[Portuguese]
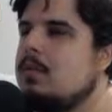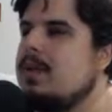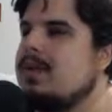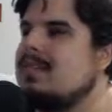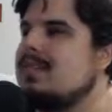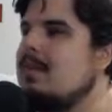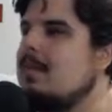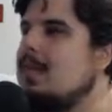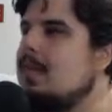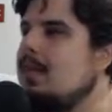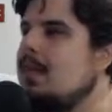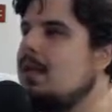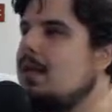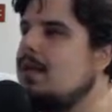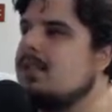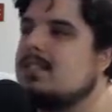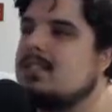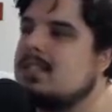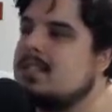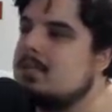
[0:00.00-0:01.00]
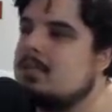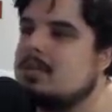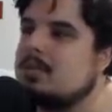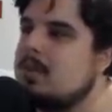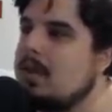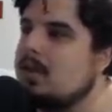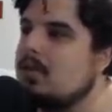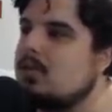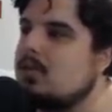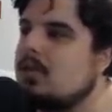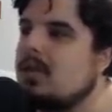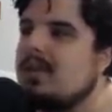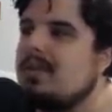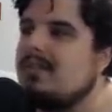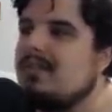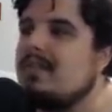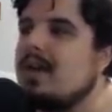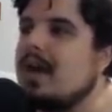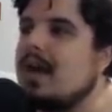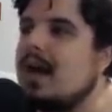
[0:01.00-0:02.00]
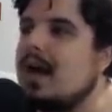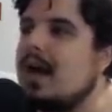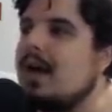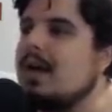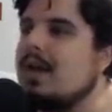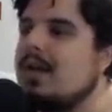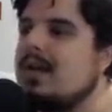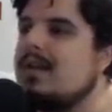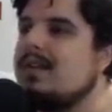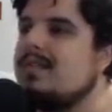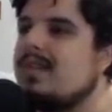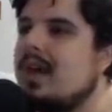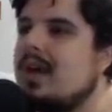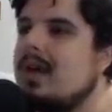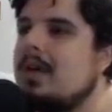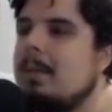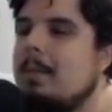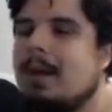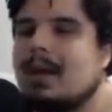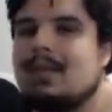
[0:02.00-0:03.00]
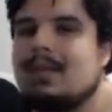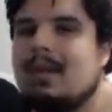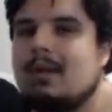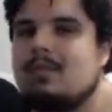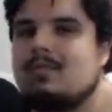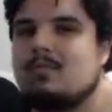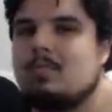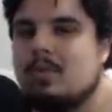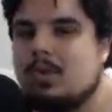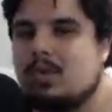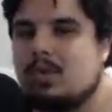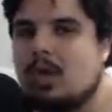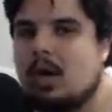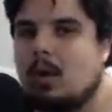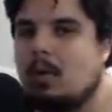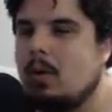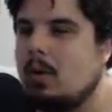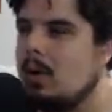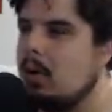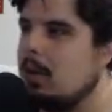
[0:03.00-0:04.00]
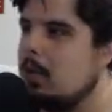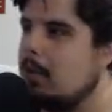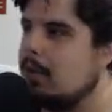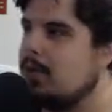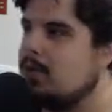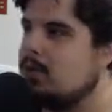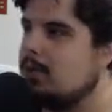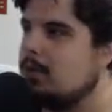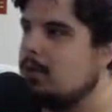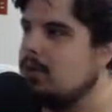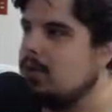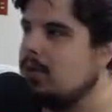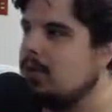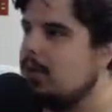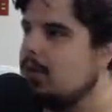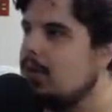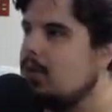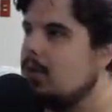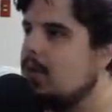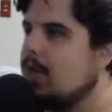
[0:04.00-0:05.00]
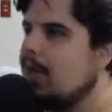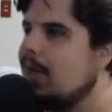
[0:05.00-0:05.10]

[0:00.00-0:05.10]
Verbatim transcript: sobre essa menina. A gente simplesmente vai lá e vai matar uns bichão pra gente poder